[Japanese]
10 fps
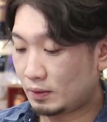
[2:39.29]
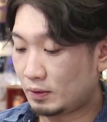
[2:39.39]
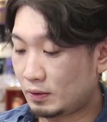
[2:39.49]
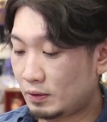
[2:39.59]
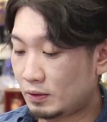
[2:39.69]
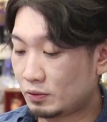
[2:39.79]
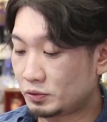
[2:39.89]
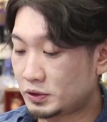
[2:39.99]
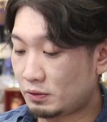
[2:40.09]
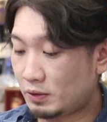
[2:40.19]
えー、
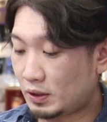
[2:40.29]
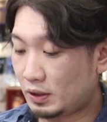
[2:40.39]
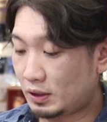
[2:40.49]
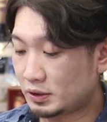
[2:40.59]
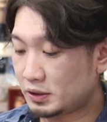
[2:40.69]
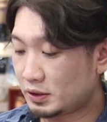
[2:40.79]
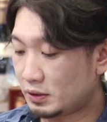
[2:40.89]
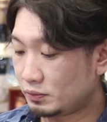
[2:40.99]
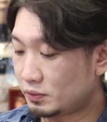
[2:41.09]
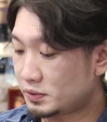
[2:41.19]
こちらは秋田
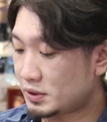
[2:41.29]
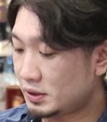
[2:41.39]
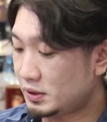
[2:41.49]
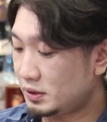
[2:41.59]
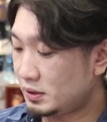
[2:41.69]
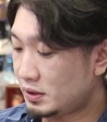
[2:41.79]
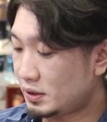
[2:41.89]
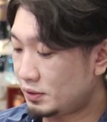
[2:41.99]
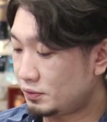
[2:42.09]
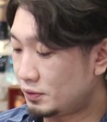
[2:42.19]
県の特産品
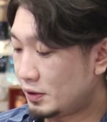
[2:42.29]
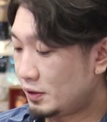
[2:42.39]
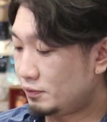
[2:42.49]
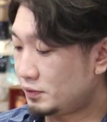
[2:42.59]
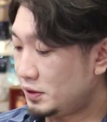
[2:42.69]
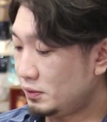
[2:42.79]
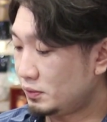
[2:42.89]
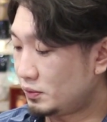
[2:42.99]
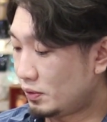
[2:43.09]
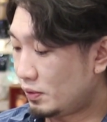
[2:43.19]
である
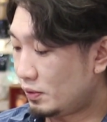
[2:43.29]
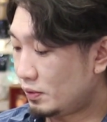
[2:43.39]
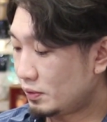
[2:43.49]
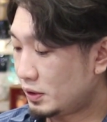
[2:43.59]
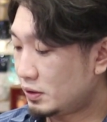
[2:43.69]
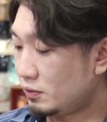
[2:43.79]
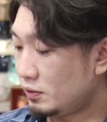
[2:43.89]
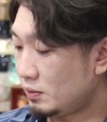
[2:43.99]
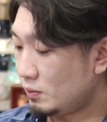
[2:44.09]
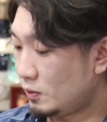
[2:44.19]
フキノトウ
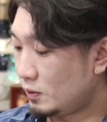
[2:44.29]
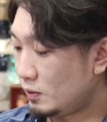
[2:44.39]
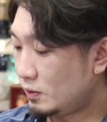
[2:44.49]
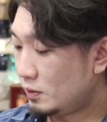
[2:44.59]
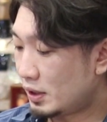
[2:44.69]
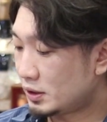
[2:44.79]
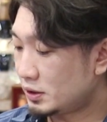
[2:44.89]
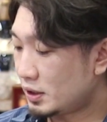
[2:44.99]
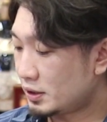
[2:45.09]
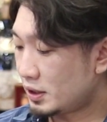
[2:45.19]
菊芋
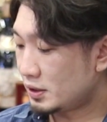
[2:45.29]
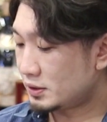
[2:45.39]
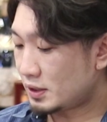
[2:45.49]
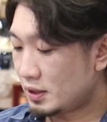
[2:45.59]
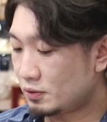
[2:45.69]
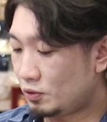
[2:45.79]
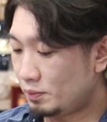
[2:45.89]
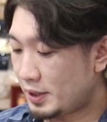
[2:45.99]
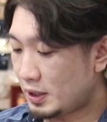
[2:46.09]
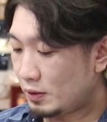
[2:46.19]
秋田県産
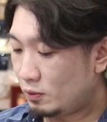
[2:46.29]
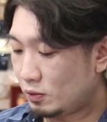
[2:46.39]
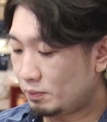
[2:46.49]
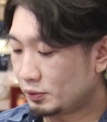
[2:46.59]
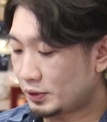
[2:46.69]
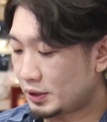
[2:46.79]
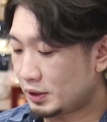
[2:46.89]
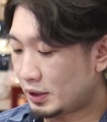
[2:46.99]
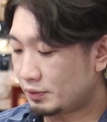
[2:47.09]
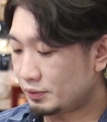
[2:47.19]
米を
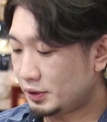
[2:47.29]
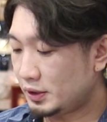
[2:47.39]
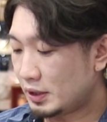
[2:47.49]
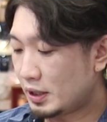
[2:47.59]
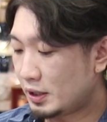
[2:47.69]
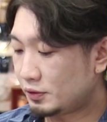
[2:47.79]
ボタニカルに